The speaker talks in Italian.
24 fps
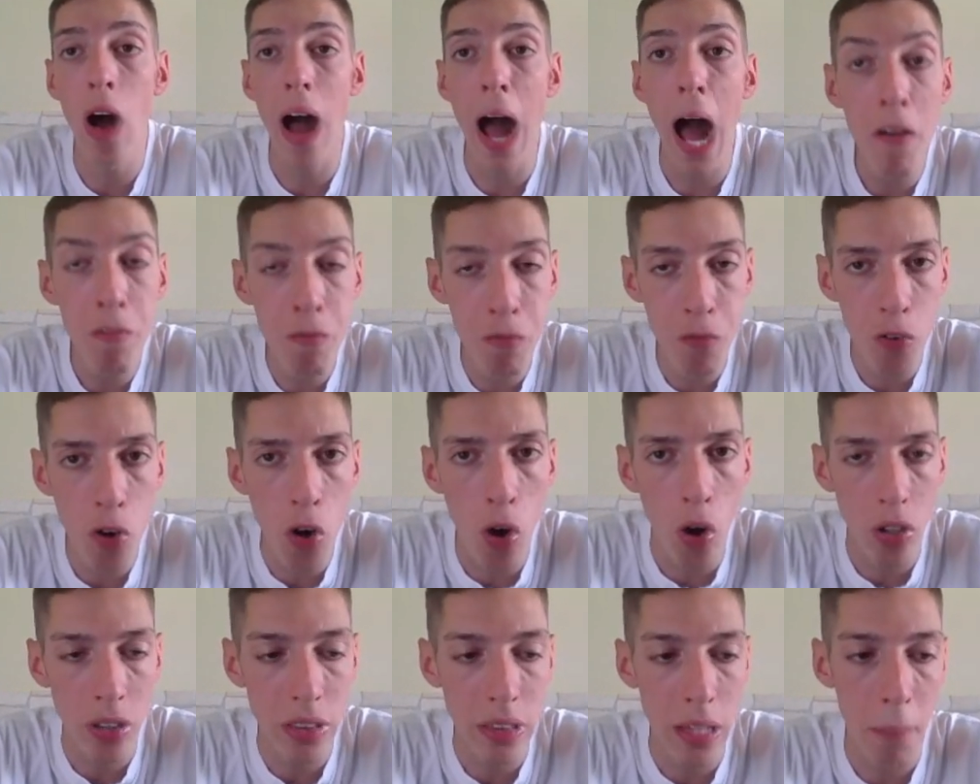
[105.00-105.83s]

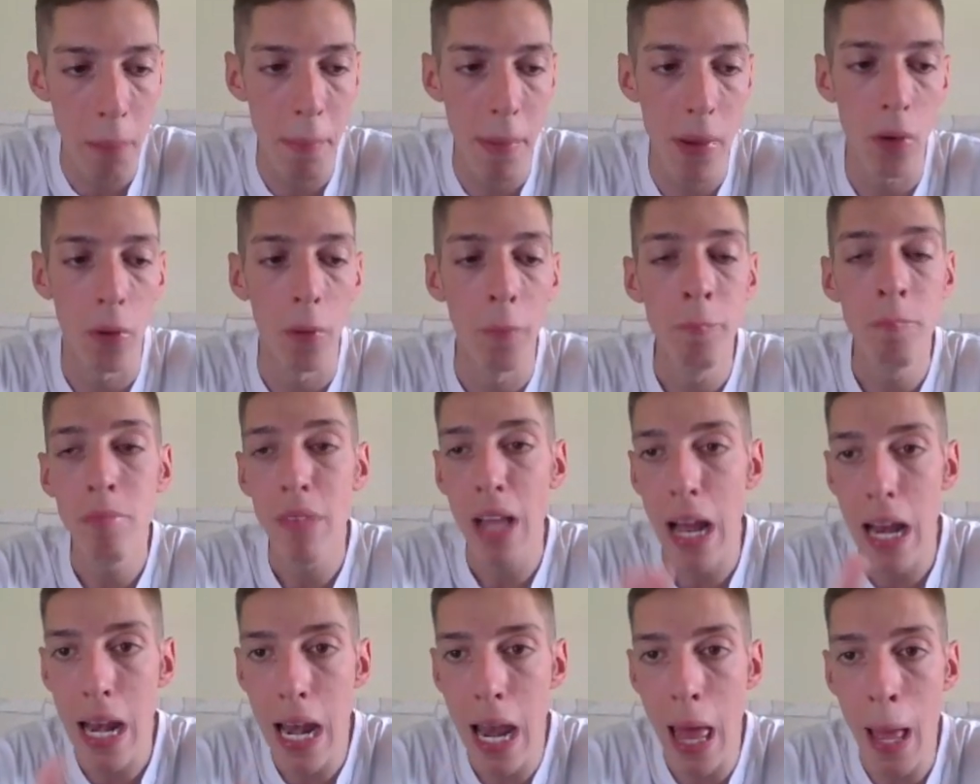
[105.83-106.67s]
affronta però
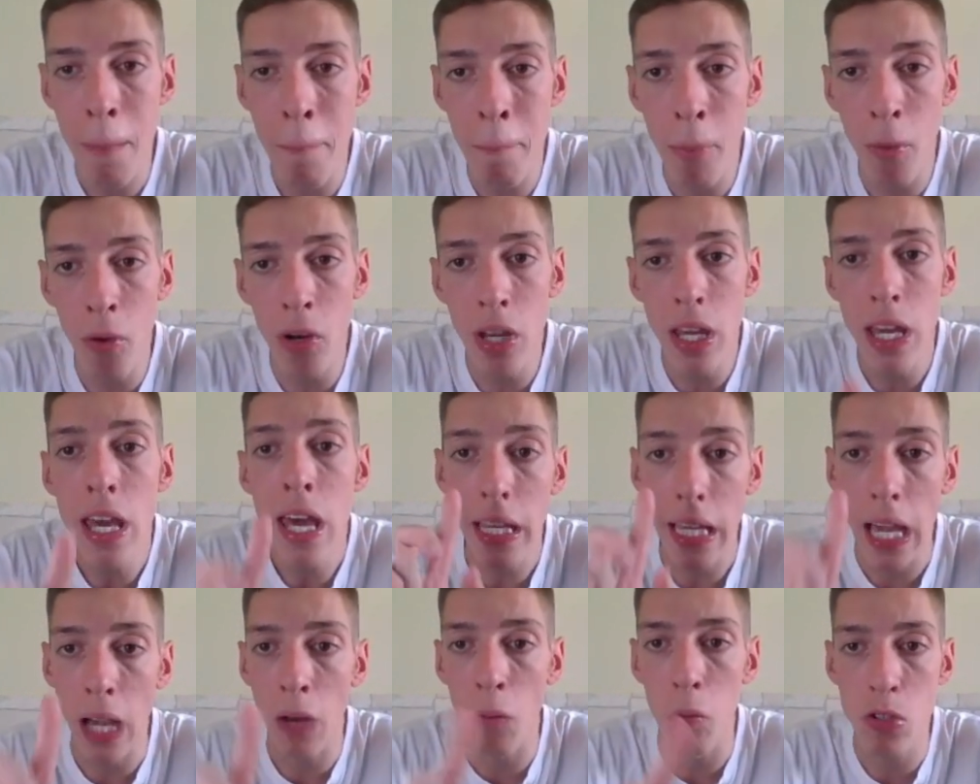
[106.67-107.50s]

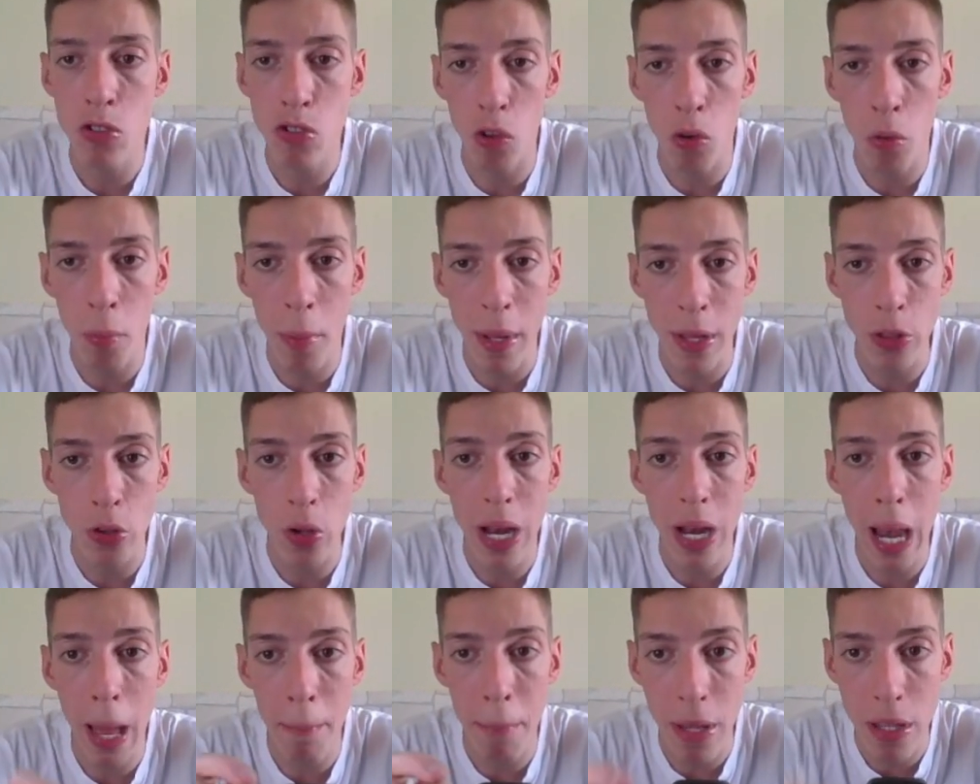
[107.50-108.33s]
l'Empoli che in questo momento
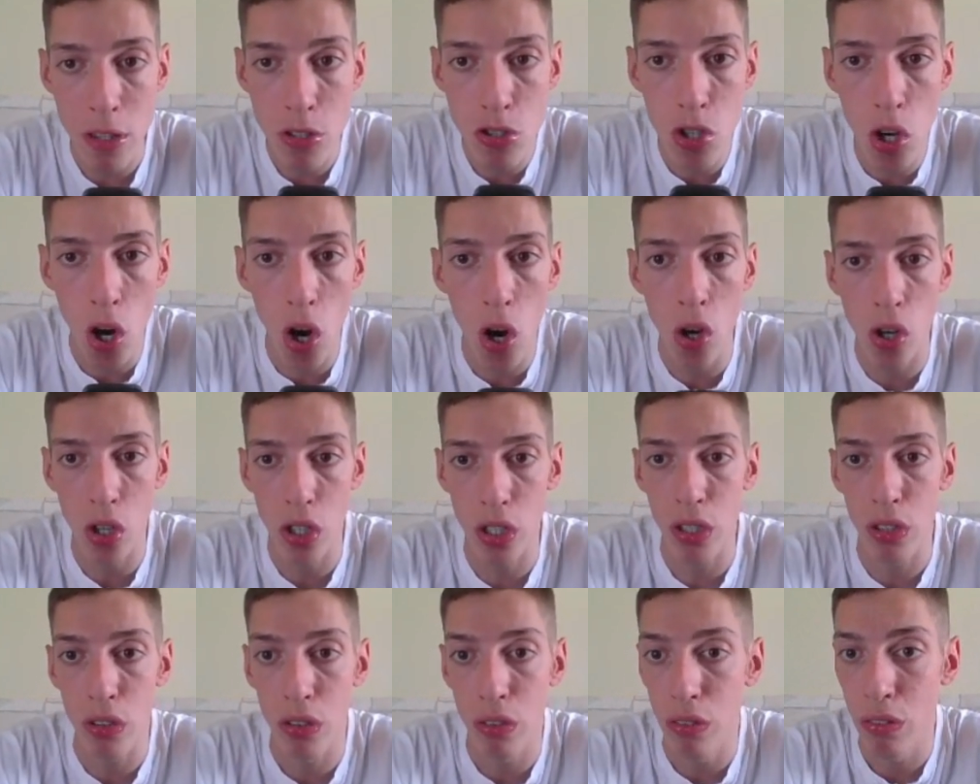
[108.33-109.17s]
è
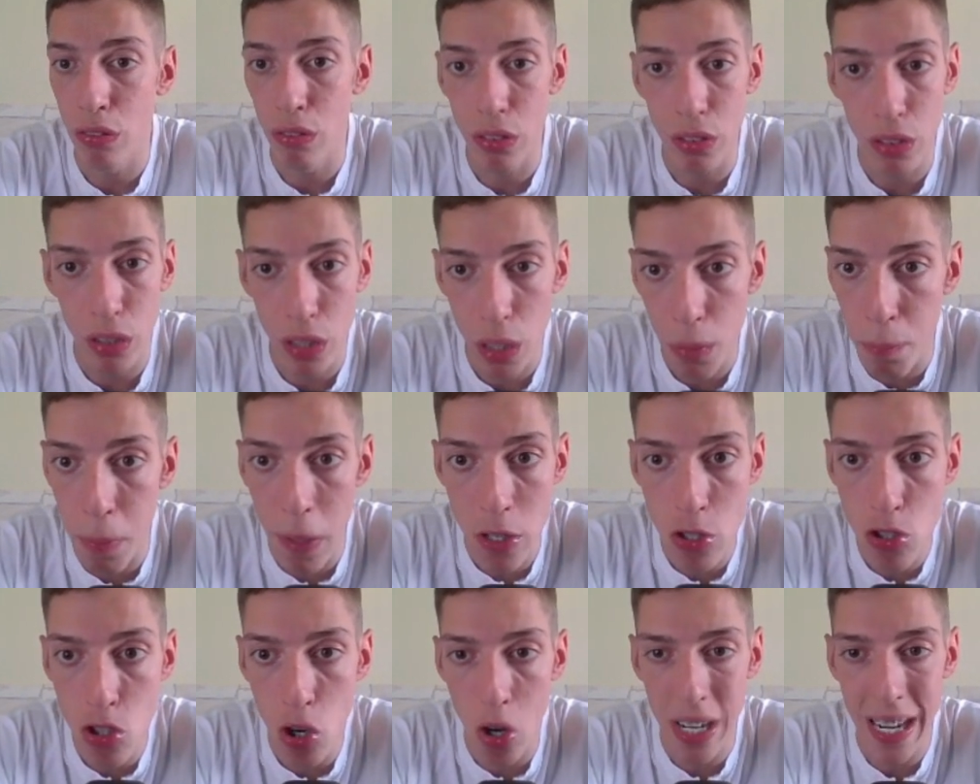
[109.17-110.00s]
peggior, il
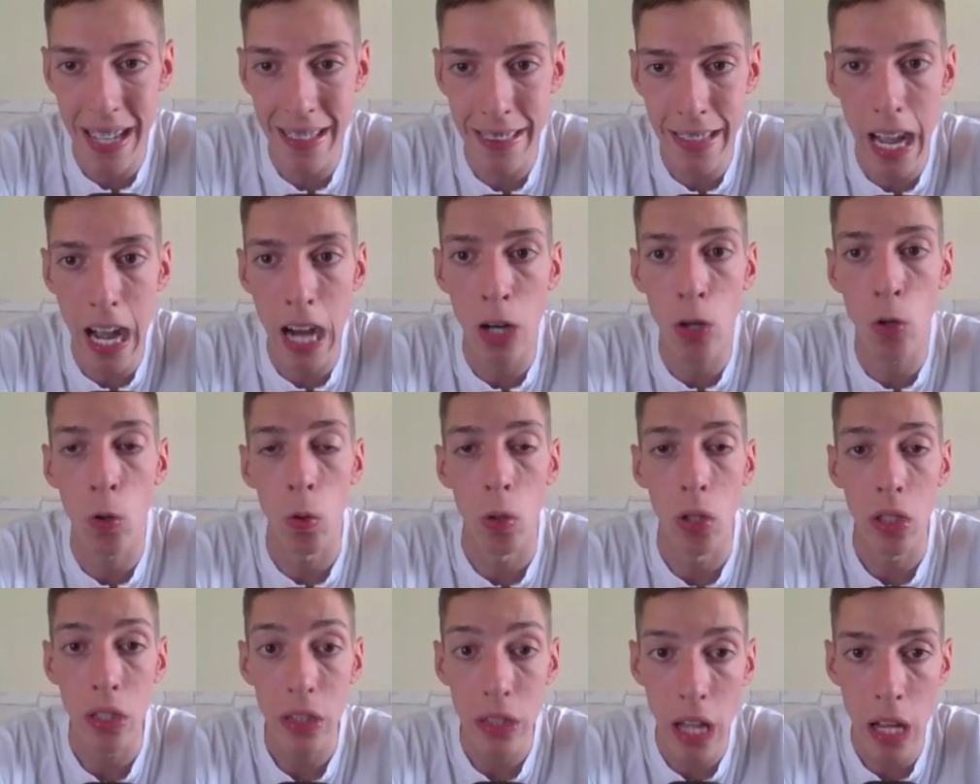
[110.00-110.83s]
peggior
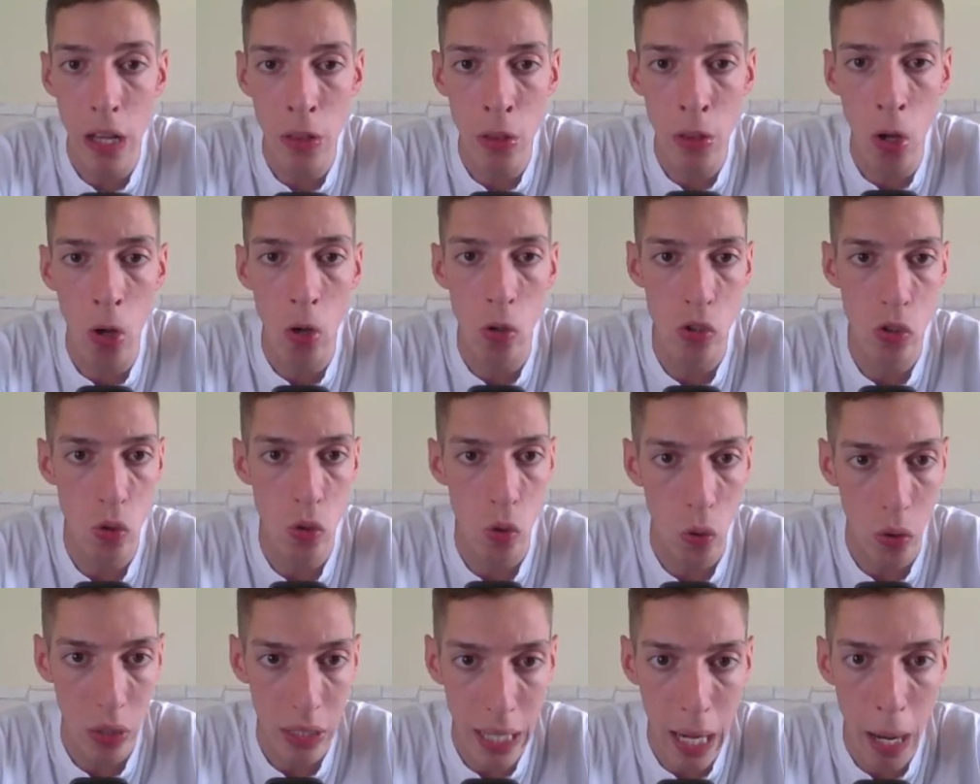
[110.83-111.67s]
attacco del
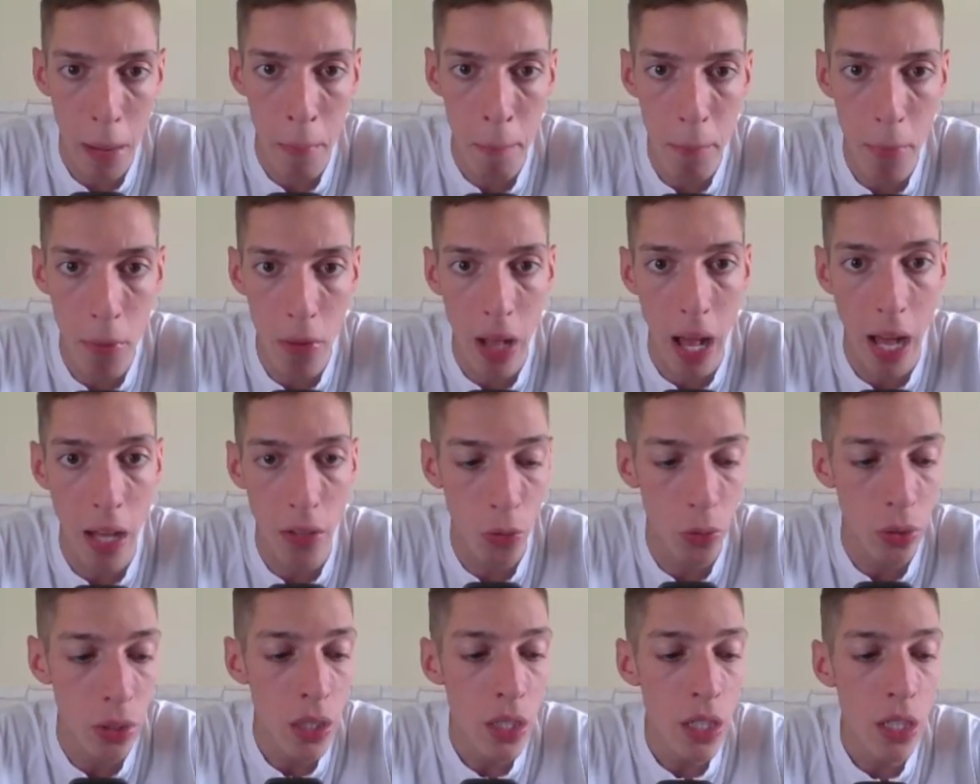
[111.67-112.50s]
nostro
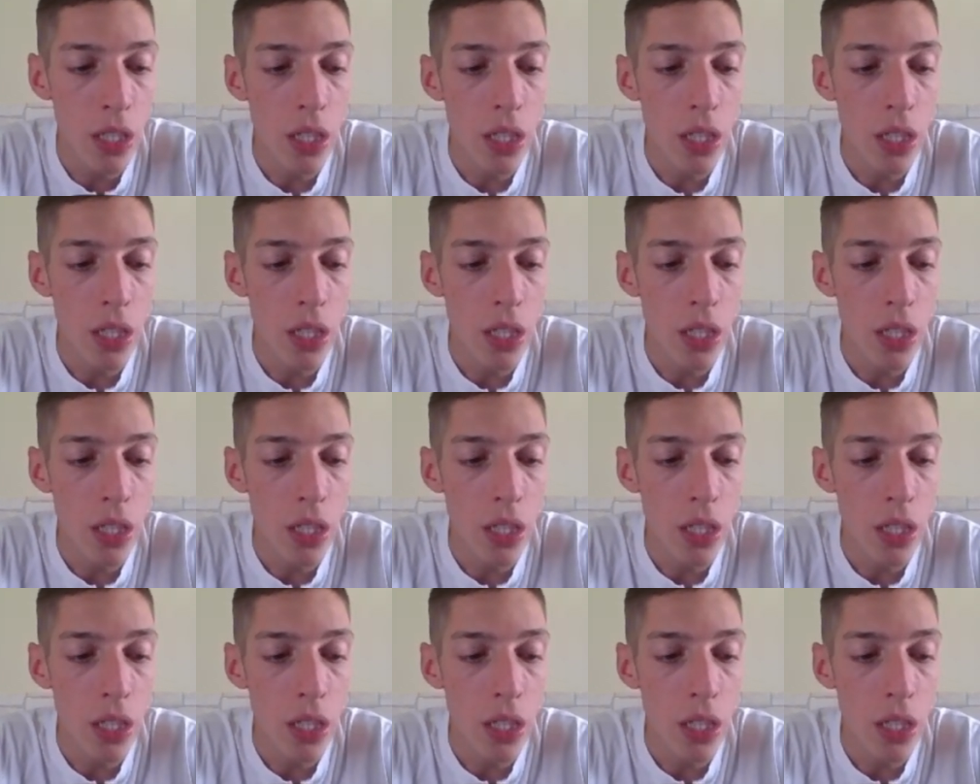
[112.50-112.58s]
campionato.